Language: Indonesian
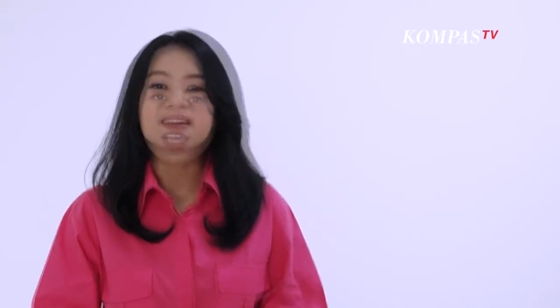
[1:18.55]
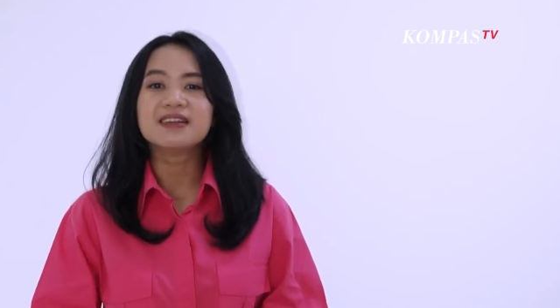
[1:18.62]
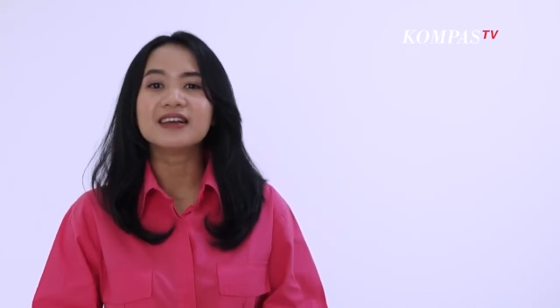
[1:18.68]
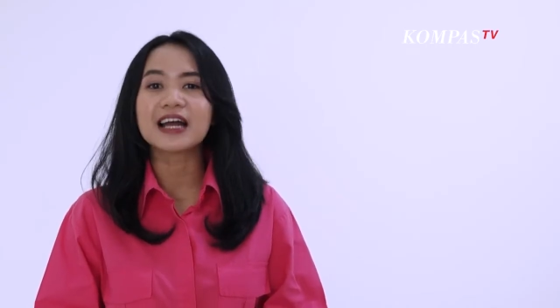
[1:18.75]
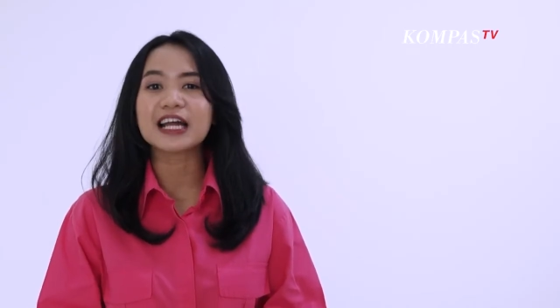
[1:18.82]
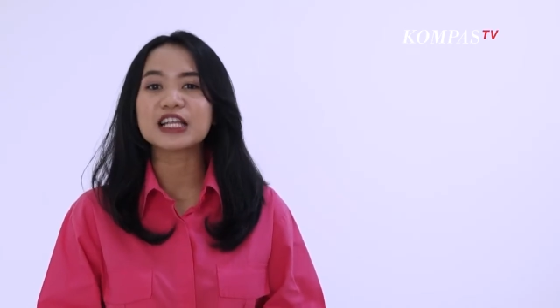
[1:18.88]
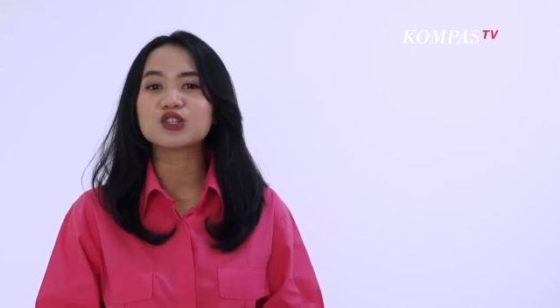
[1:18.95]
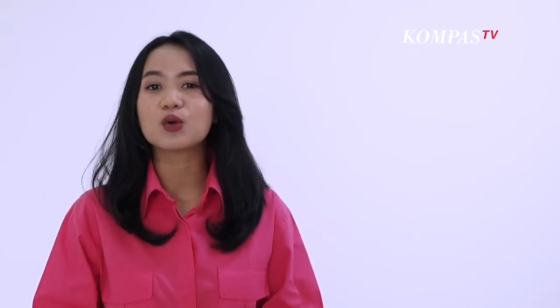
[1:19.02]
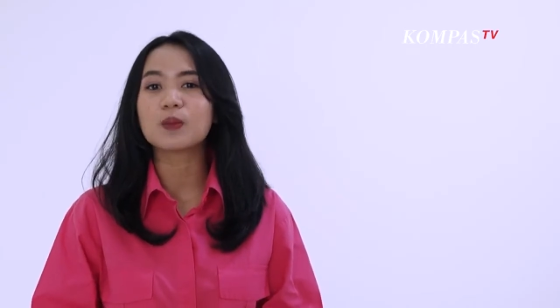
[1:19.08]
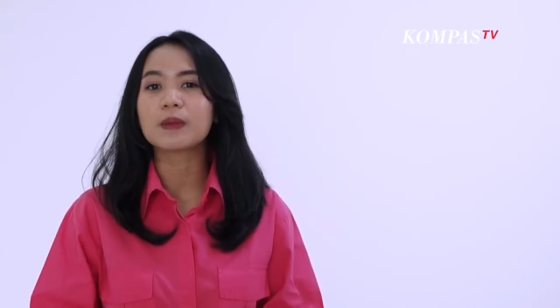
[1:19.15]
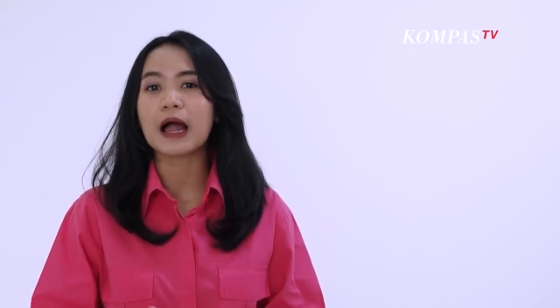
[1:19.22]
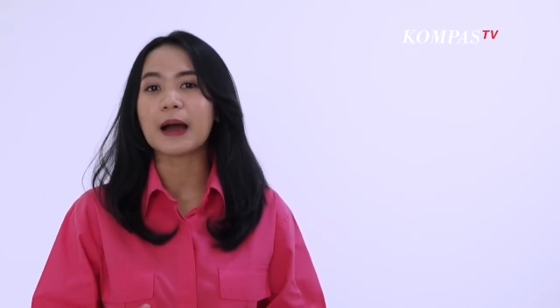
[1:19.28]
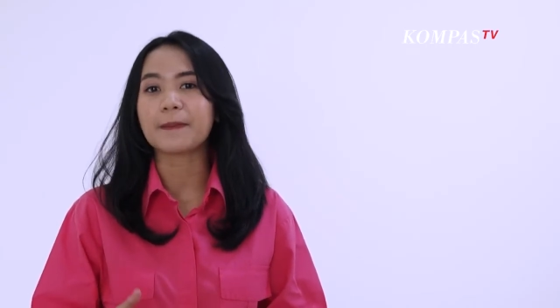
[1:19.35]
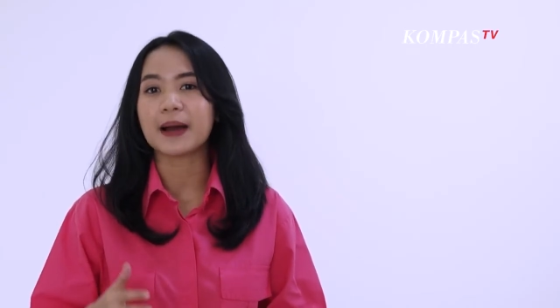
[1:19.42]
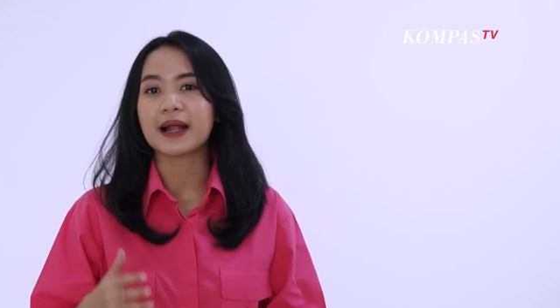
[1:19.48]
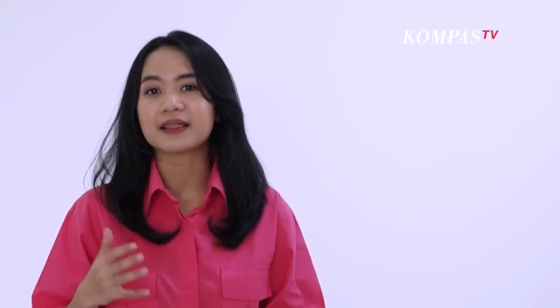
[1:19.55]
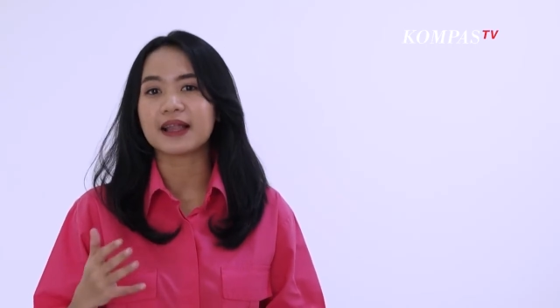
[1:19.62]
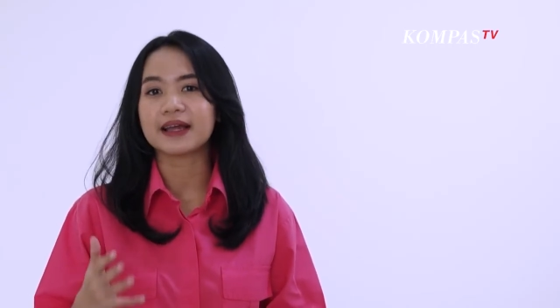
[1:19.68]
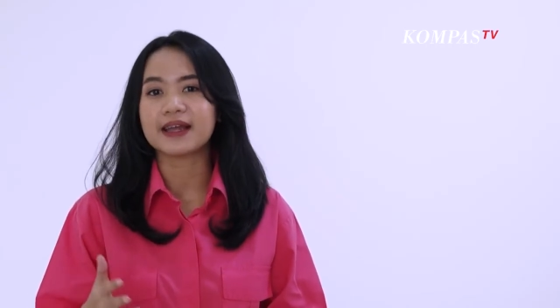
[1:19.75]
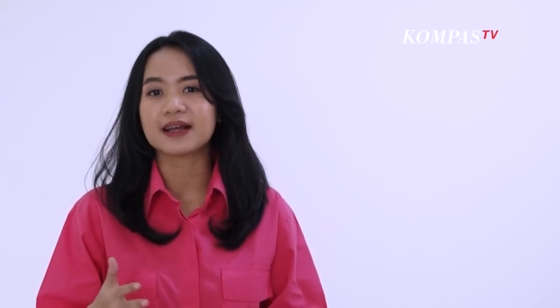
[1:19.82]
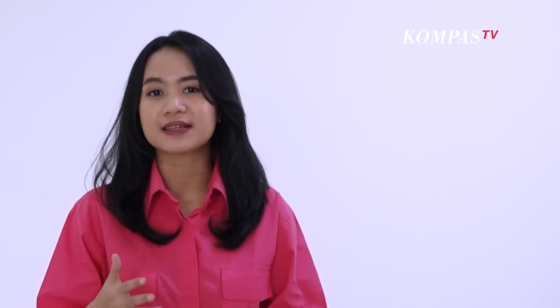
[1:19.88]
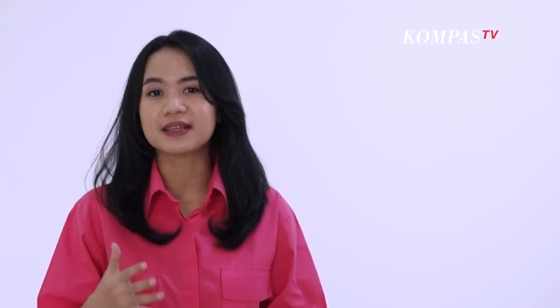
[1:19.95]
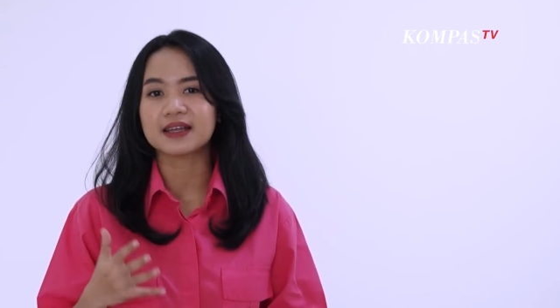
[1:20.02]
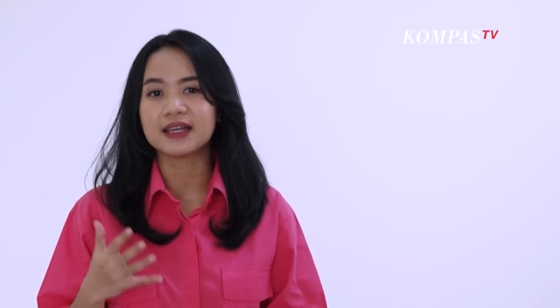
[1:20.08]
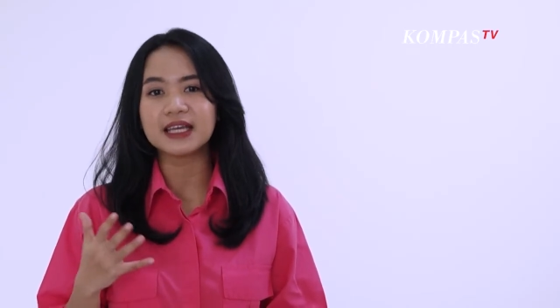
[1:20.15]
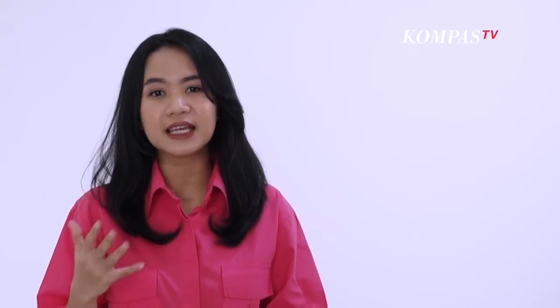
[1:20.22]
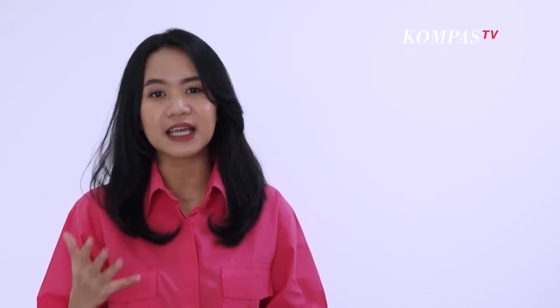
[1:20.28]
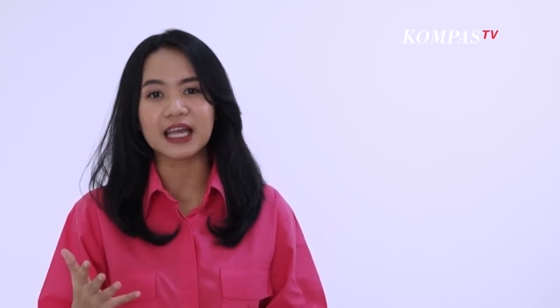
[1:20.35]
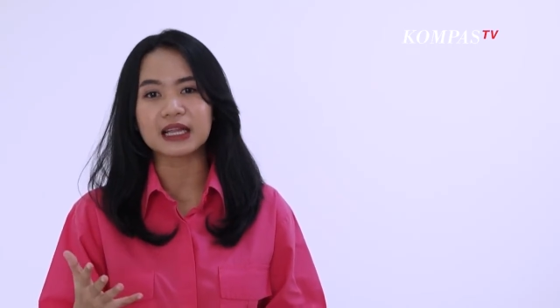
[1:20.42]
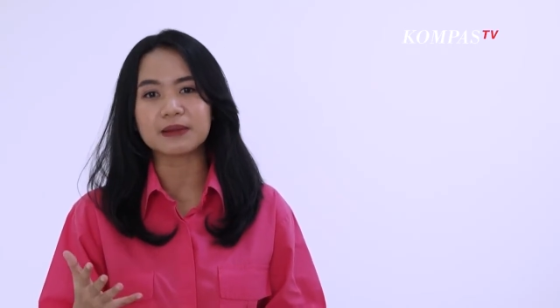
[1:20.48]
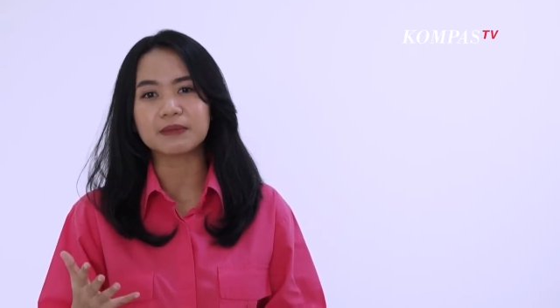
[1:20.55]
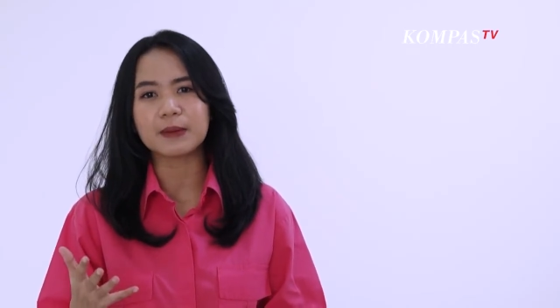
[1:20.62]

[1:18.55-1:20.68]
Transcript: Dengan jumlah partai yang sedikit,